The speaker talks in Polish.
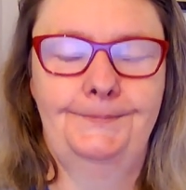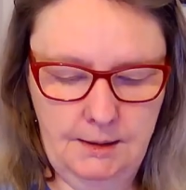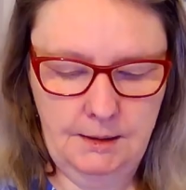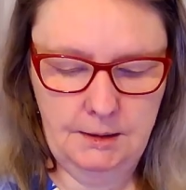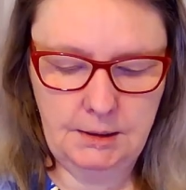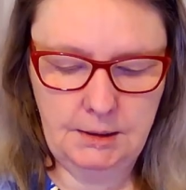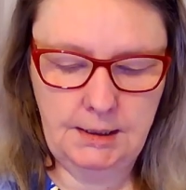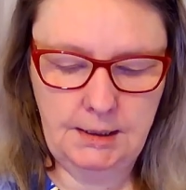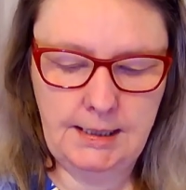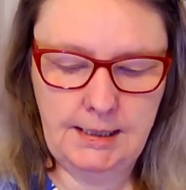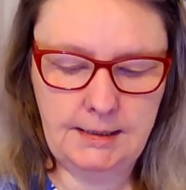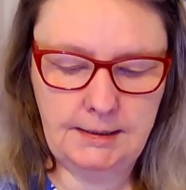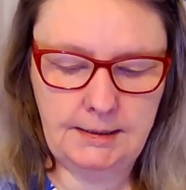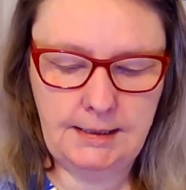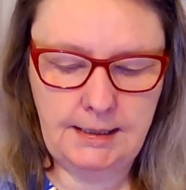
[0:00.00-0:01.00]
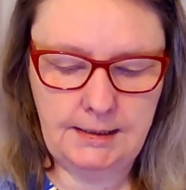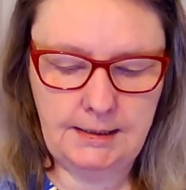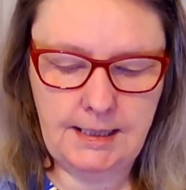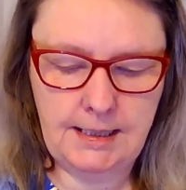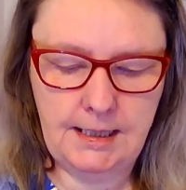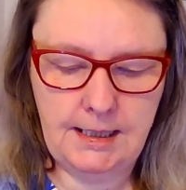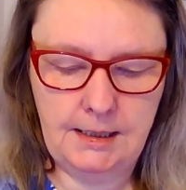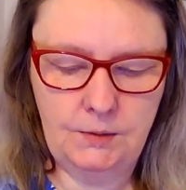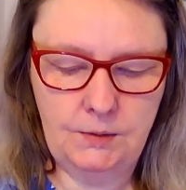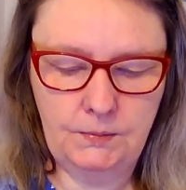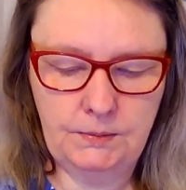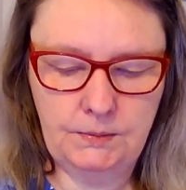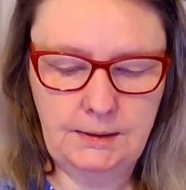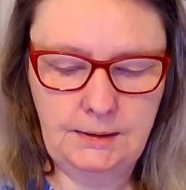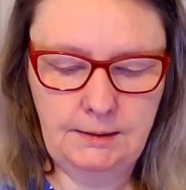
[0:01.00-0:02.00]
Czyli karta na
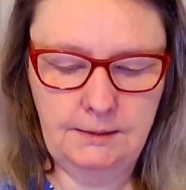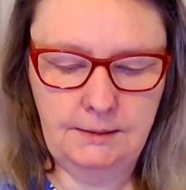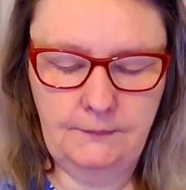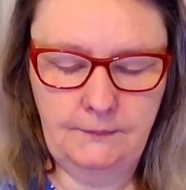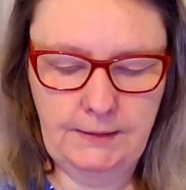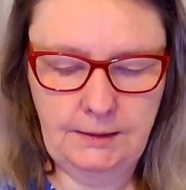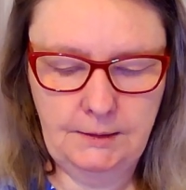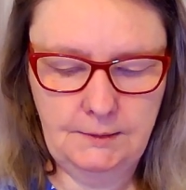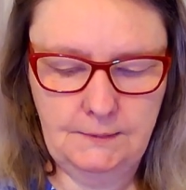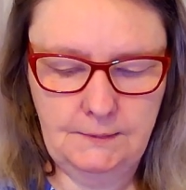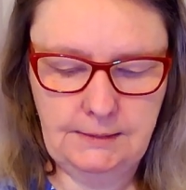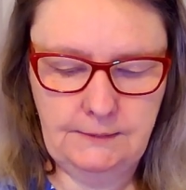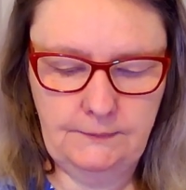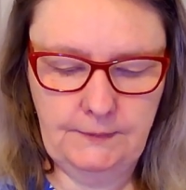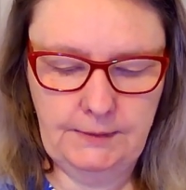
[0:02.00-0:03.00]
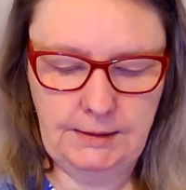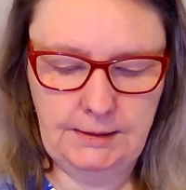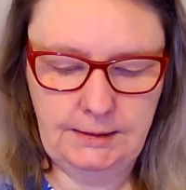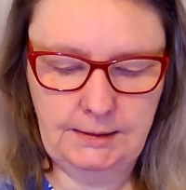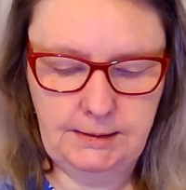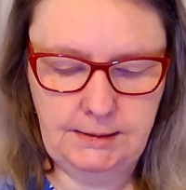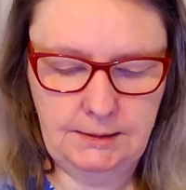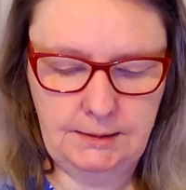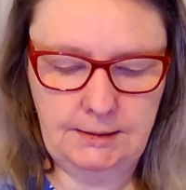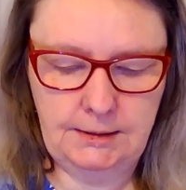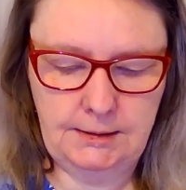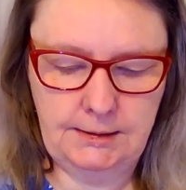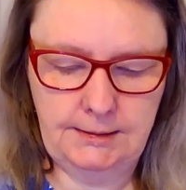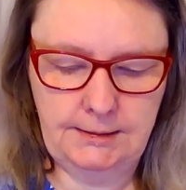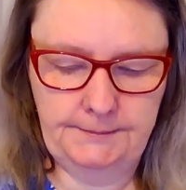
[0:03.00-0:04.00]
luty
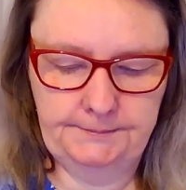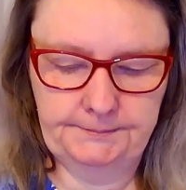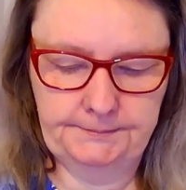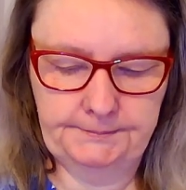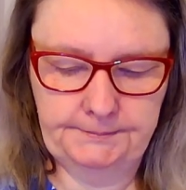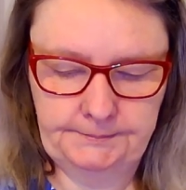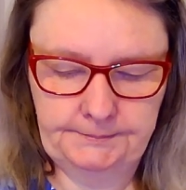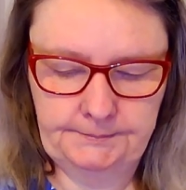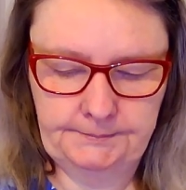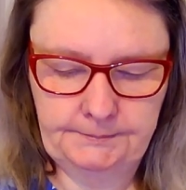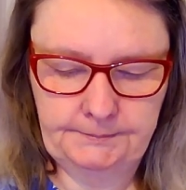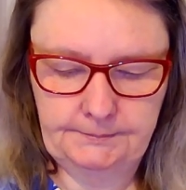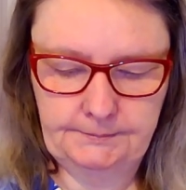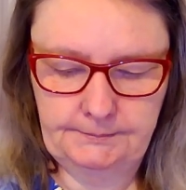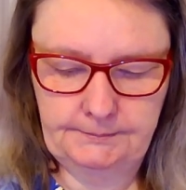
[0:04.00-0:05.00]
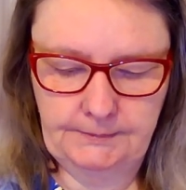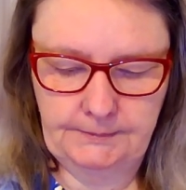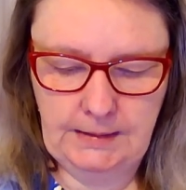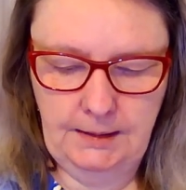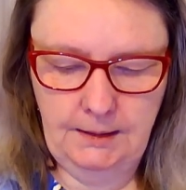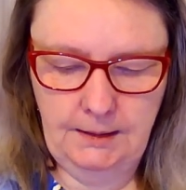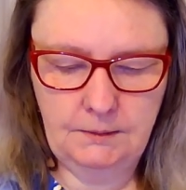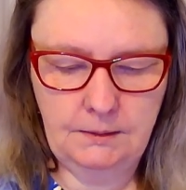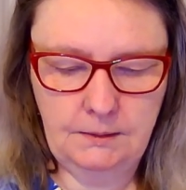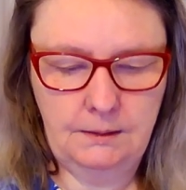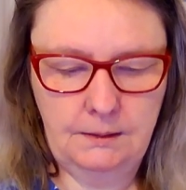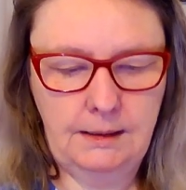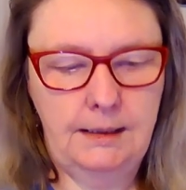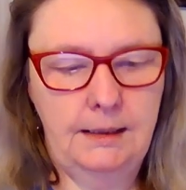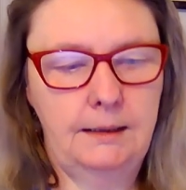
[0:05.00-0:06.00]
2023. I oto
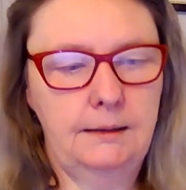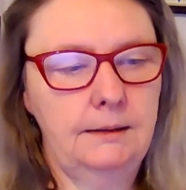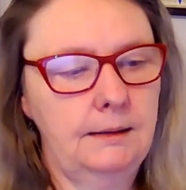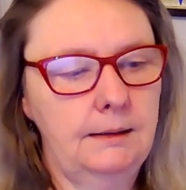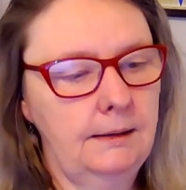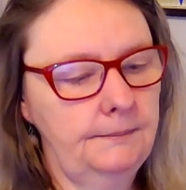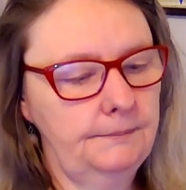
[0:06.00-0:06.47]
ta karta